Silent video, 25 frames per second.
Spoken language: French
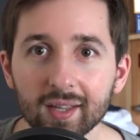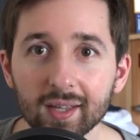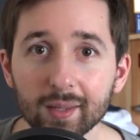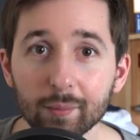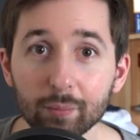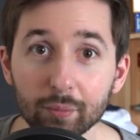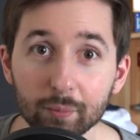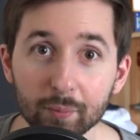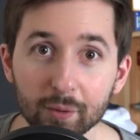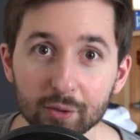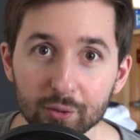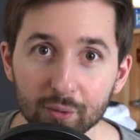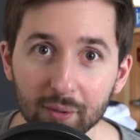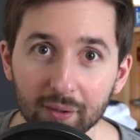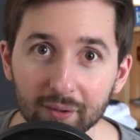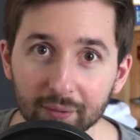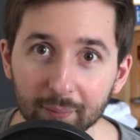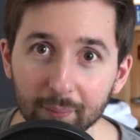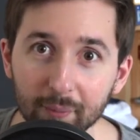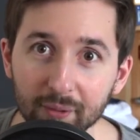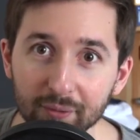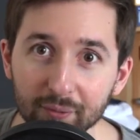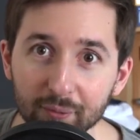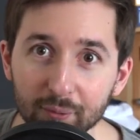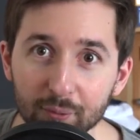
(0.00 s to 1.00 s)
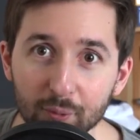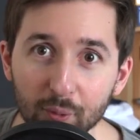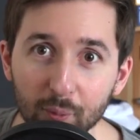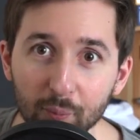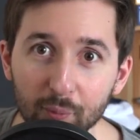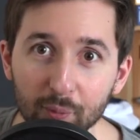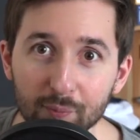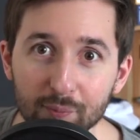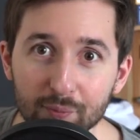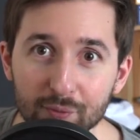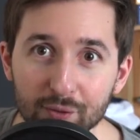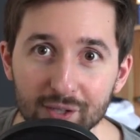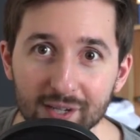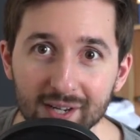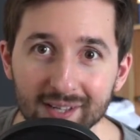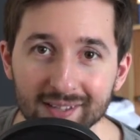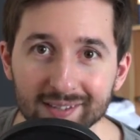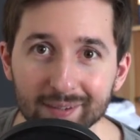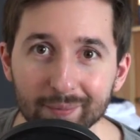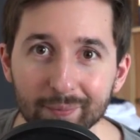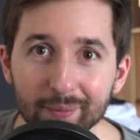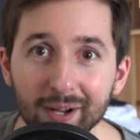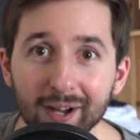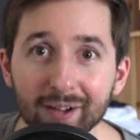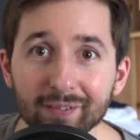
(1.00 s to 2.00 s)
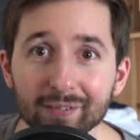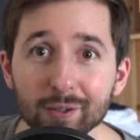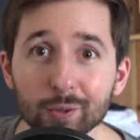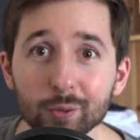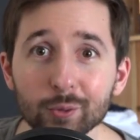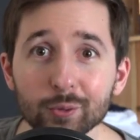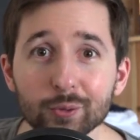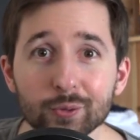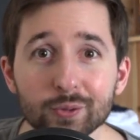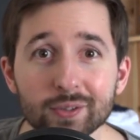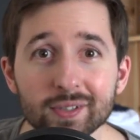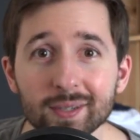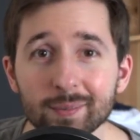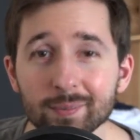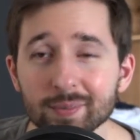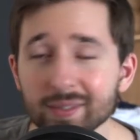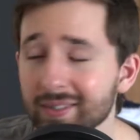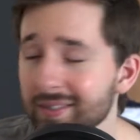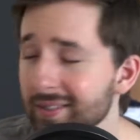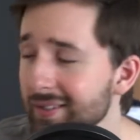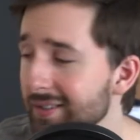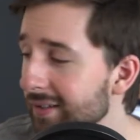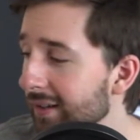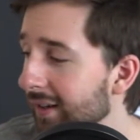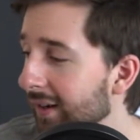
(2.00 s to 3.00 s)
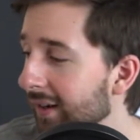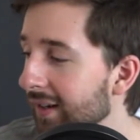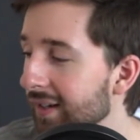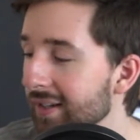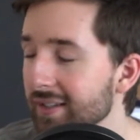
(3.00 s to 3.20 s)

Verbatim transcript: Et puis Majora's Mask, du coup, on peut bouger la caméra avec le deuxième stick.